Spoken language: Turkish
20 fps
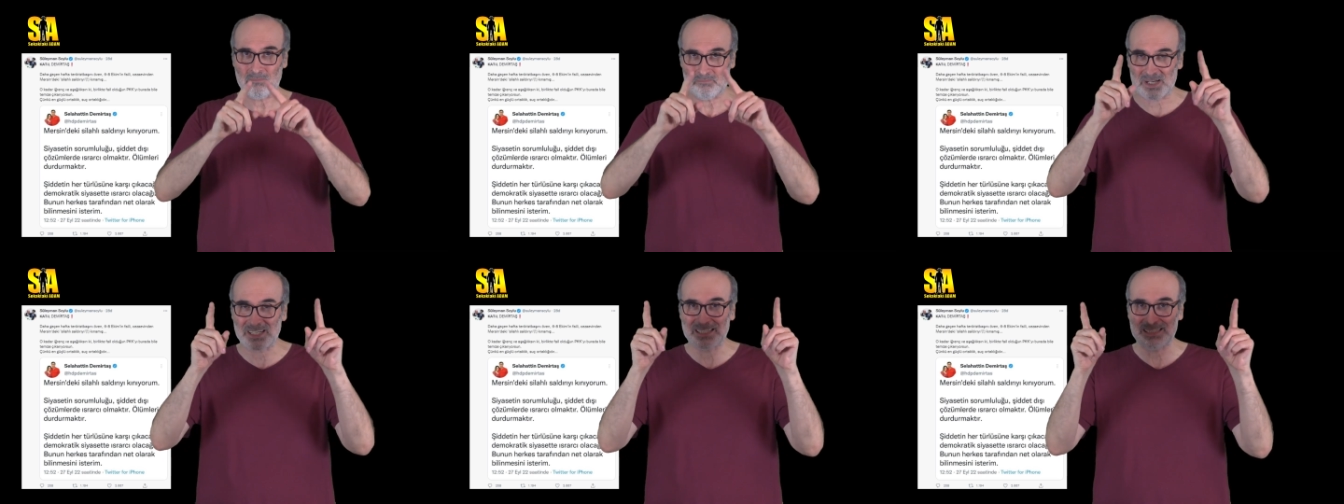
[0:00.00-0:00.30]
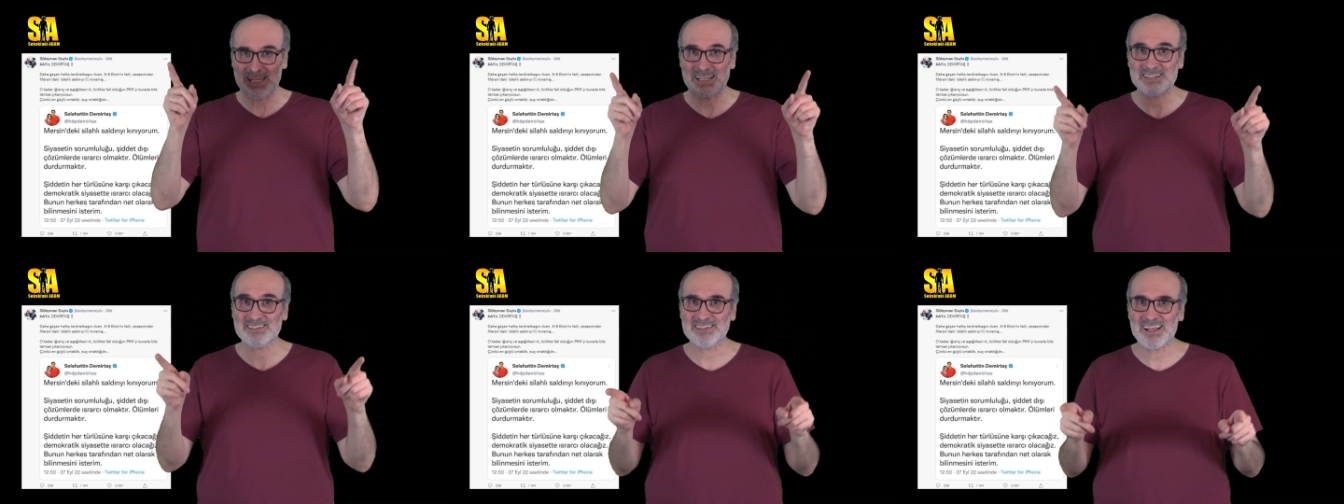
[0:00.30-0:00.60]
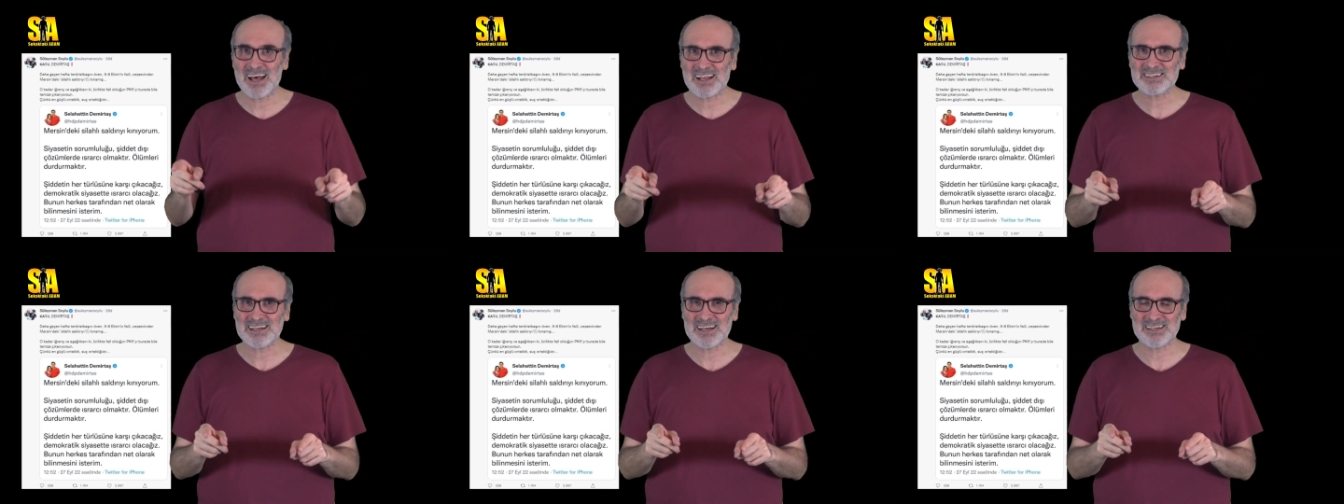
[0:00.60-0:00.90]
Bakın
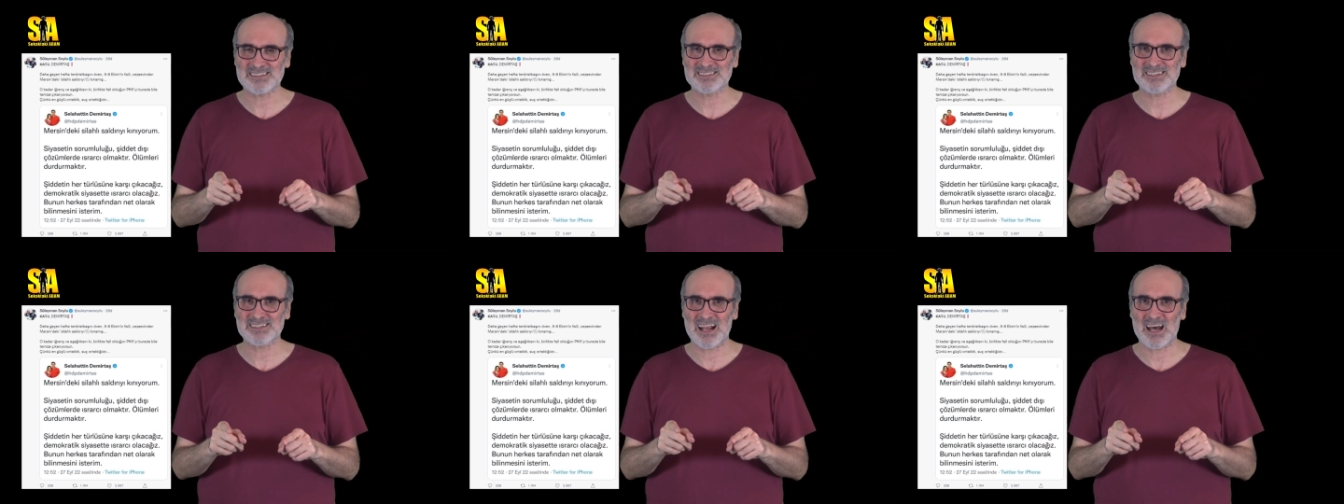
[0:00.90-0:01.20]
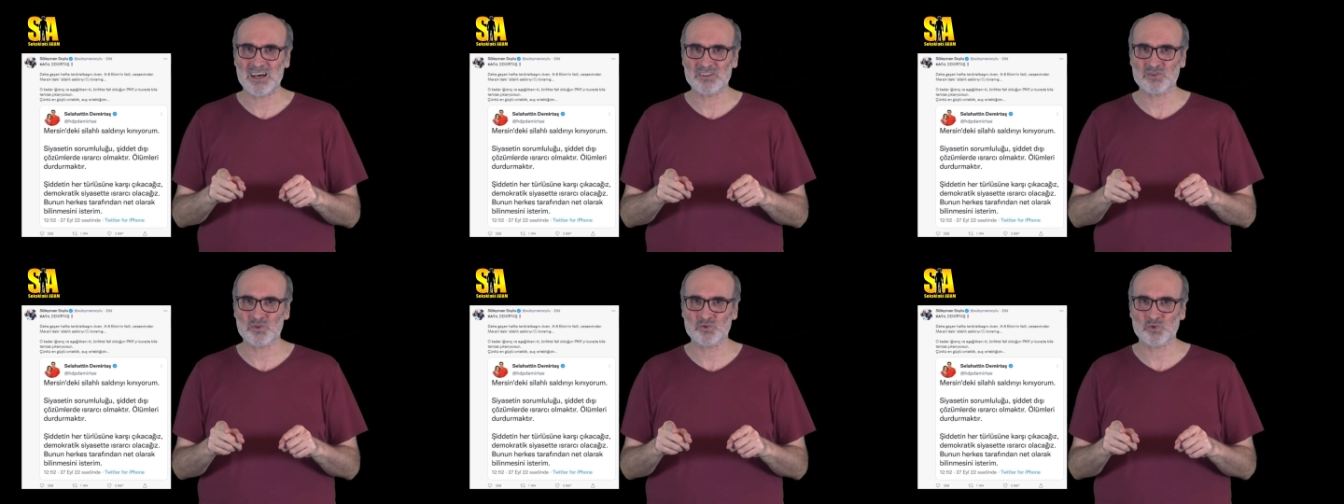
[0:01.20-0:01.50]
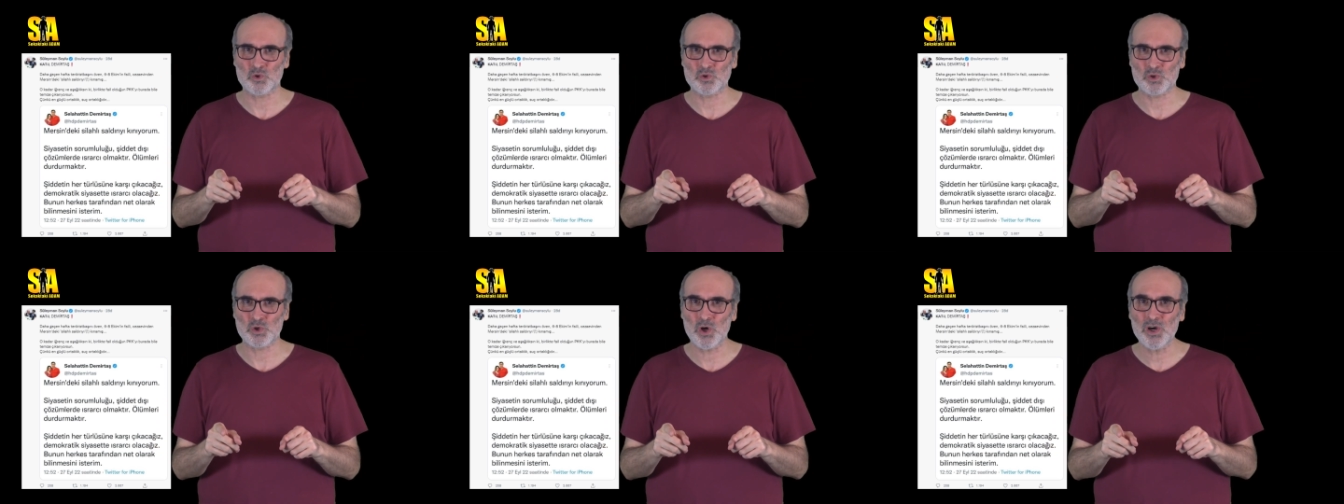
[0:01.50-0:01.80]
iktidar kanadı rahatsız
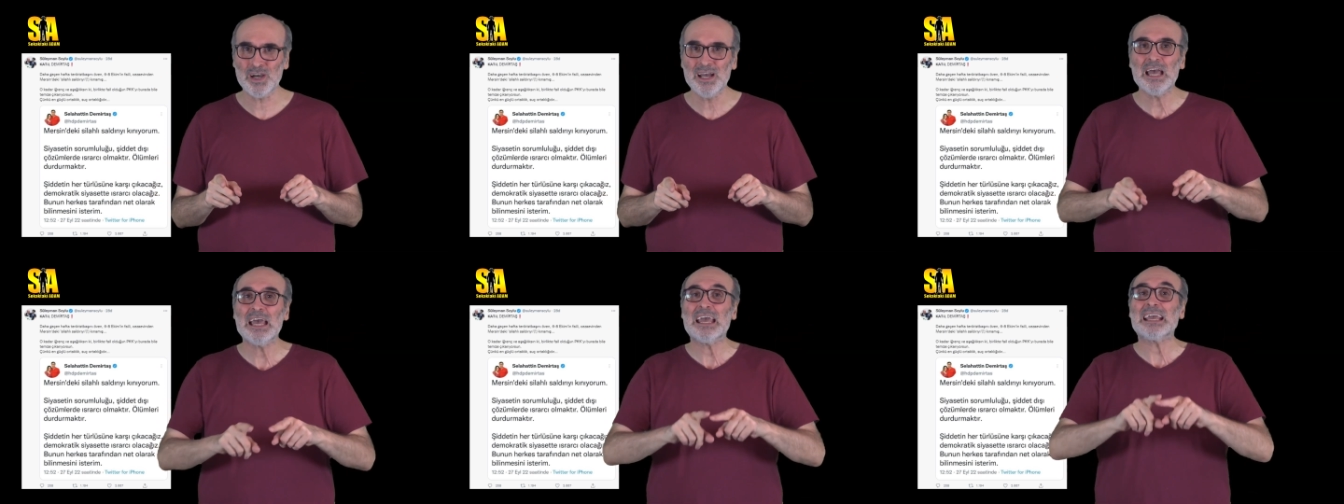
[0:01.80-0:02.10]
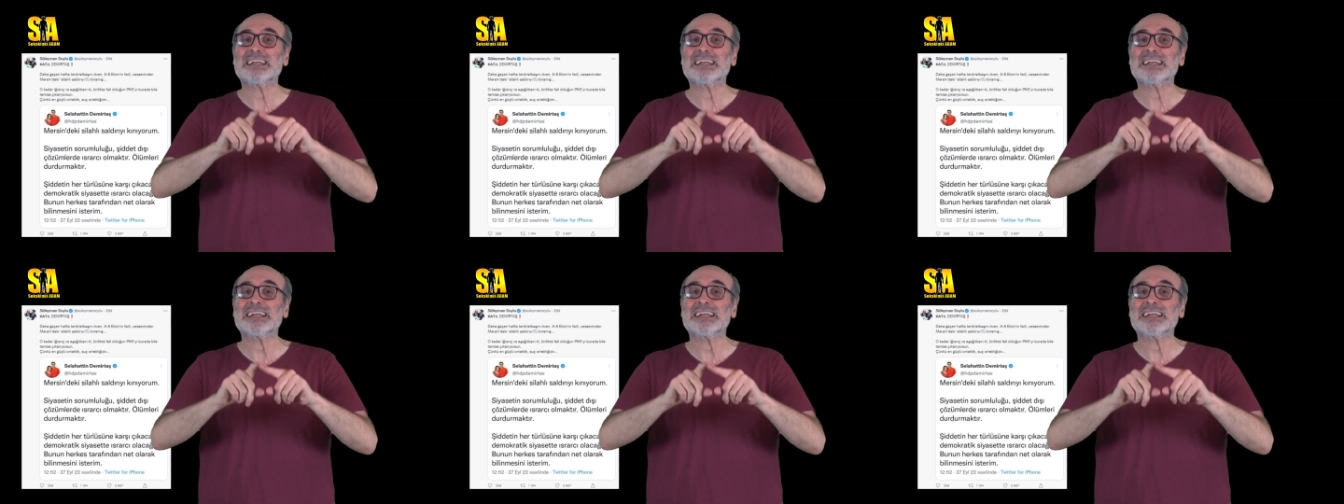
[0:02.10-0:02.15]
oluyor.